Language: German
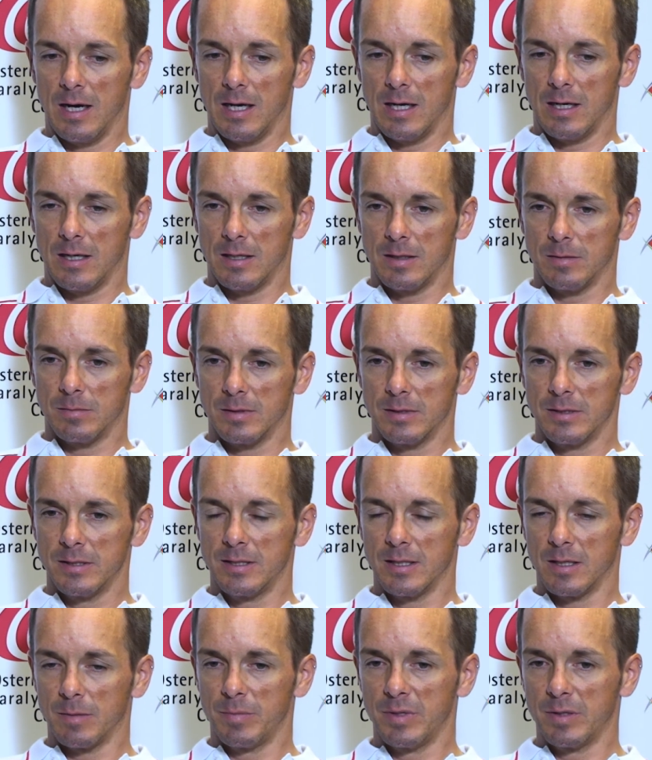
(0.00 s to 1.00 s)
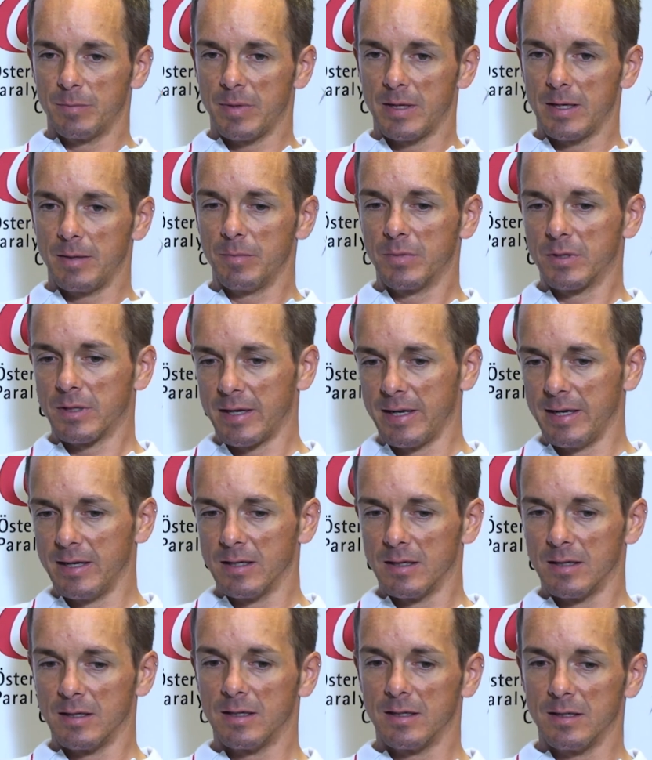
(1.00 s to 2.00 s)
Aber ich habe mit meinem
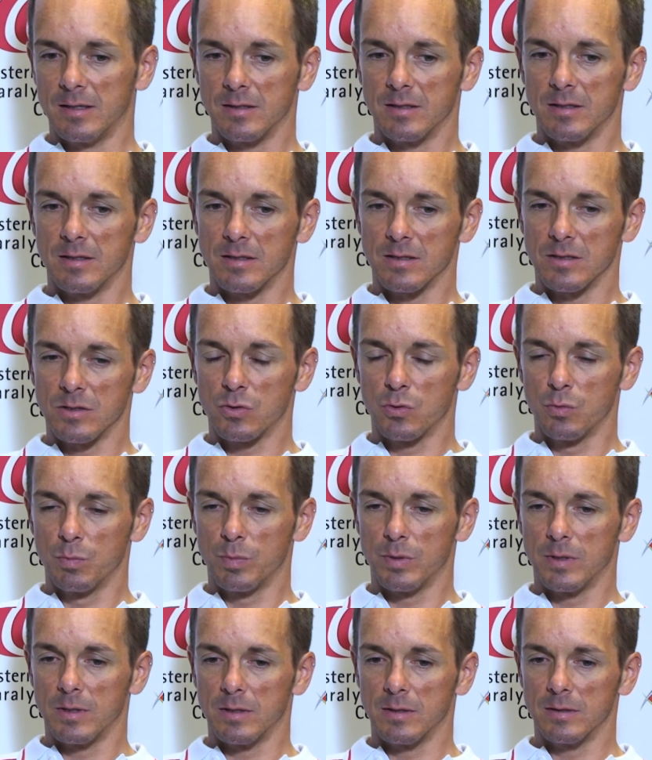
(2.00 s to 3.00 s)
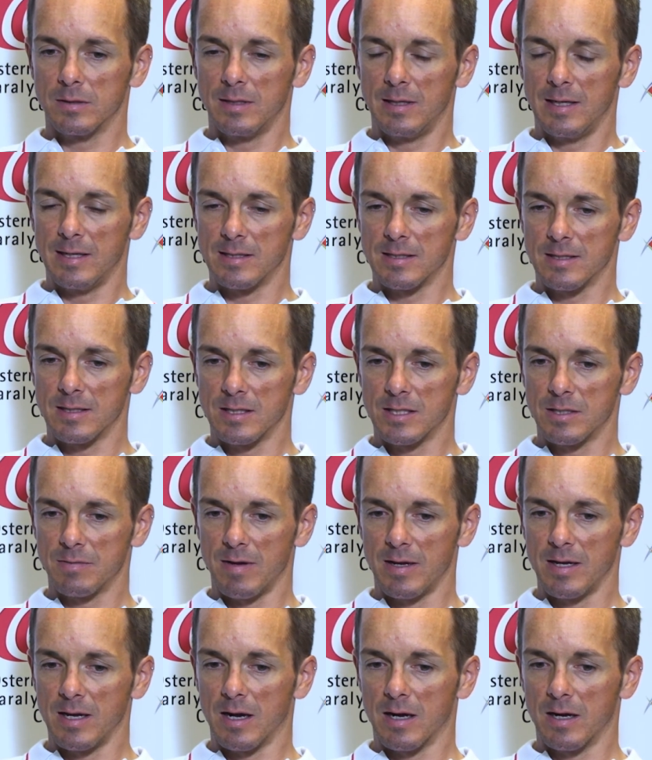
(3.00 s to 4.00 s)
Trainer äh, super die letzten
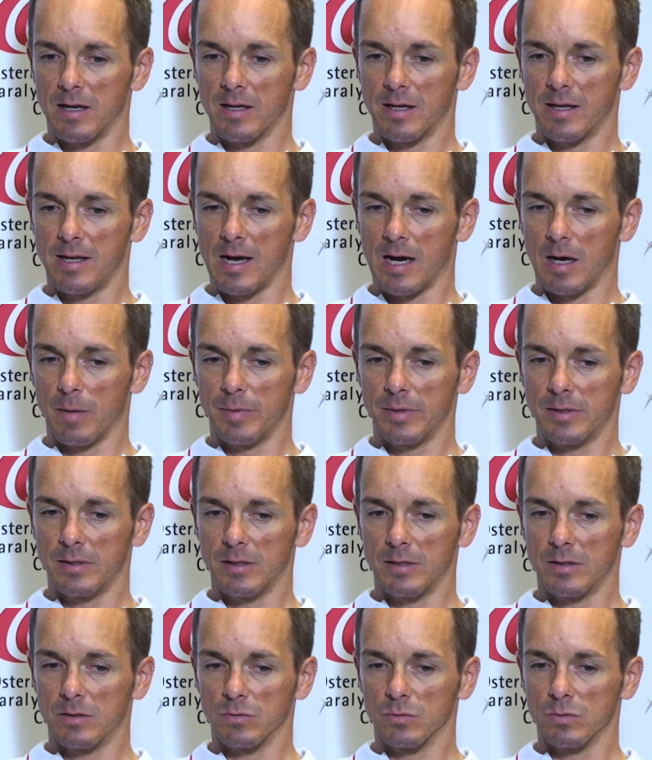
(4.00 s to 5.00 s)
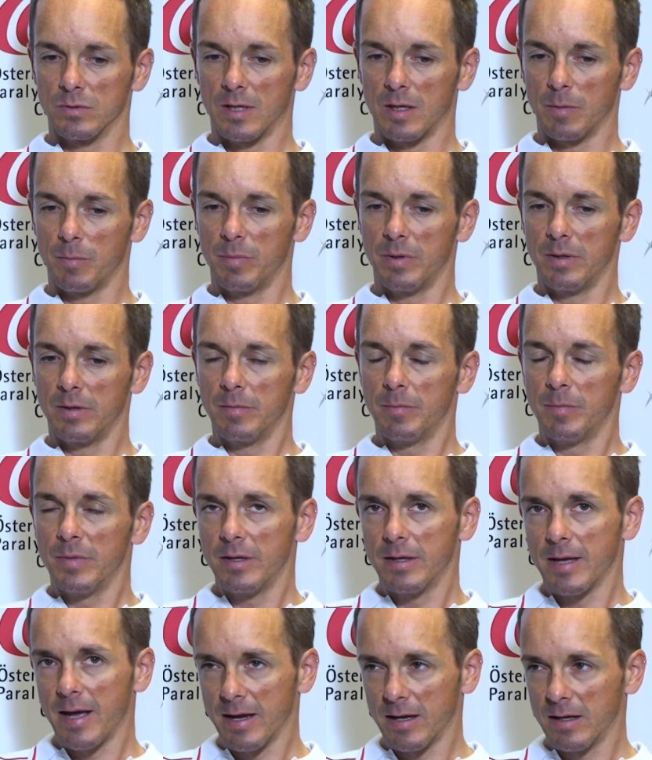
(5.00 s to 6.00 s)
zwei Jahre gearbeitet und habe äh,
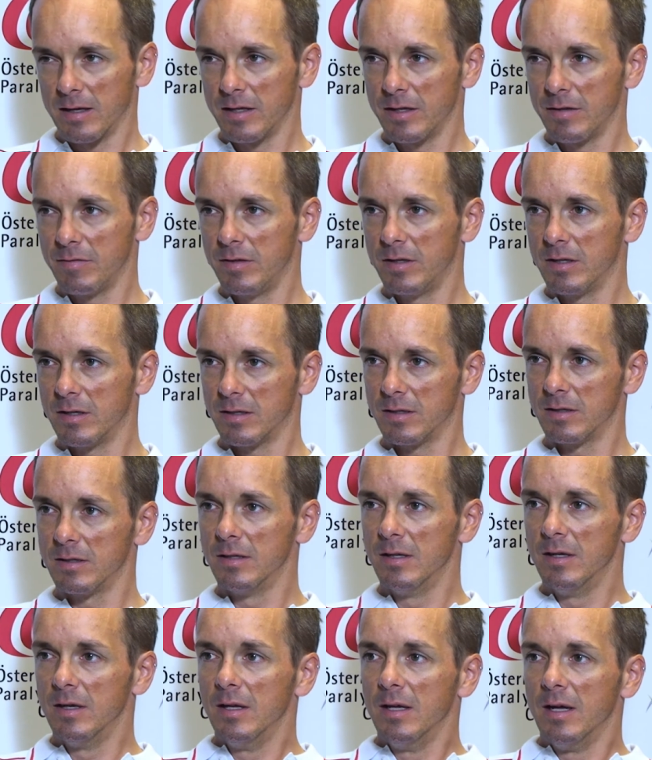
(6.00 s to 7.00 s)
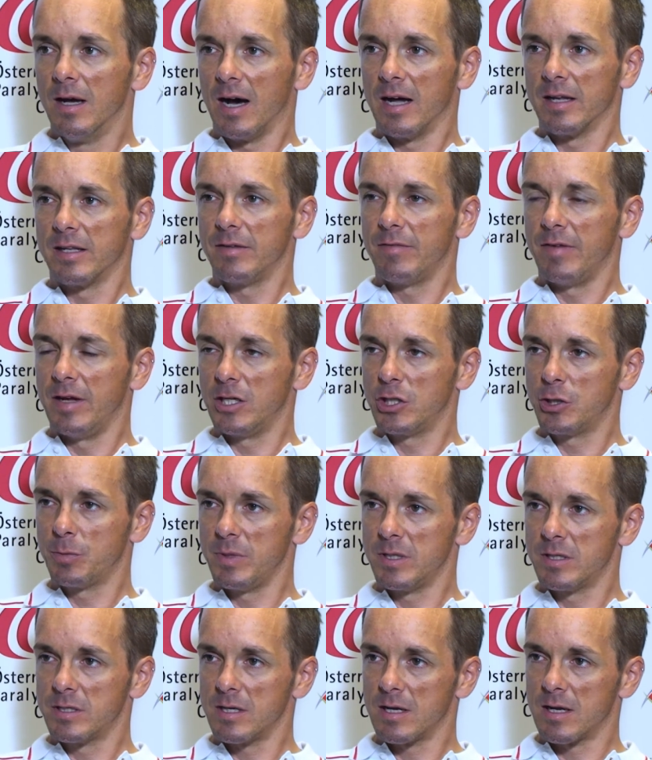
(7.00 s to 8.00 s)
mich eigentlich wieder an die
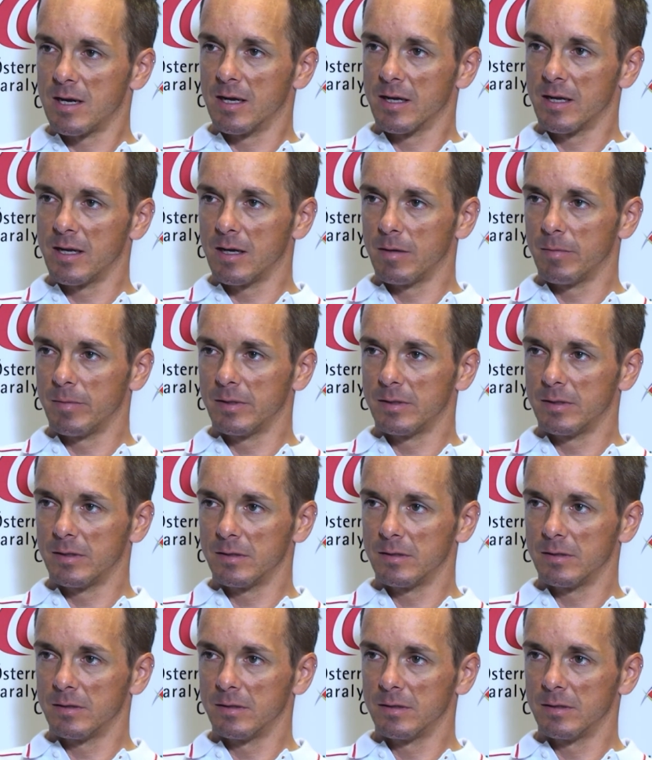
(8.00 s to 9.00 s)
Weltspitze herangearbeitet.